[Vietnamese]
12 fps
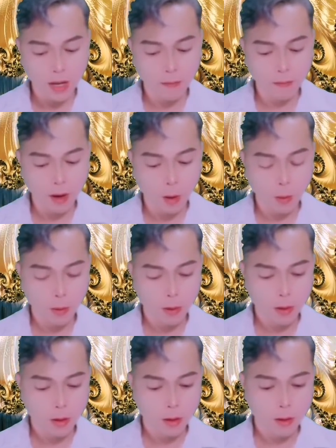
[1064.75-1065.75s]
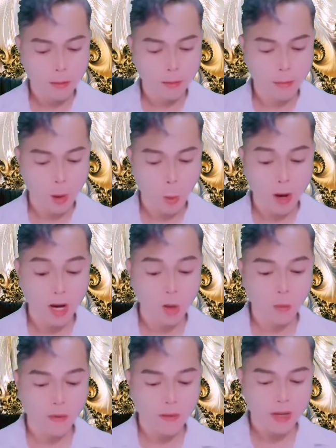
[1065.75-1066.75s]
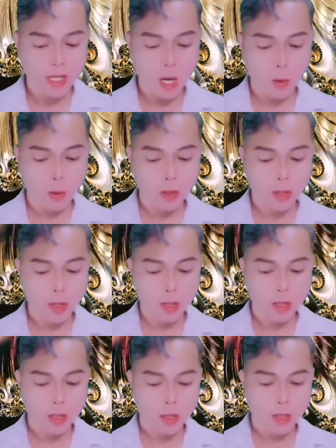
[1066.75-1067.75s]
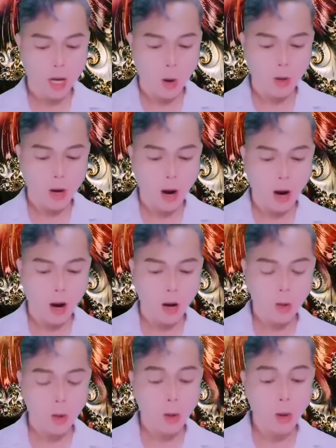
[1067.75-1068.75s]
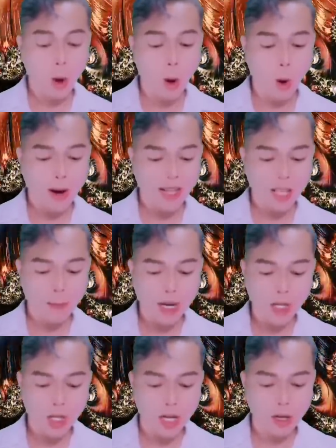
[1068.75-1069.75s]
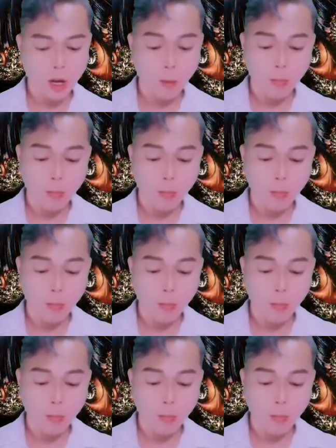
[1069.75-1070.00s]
Lang Qua, trước đó cái tên kia bị giết chết, hẳn là cậu ta đã ra tay.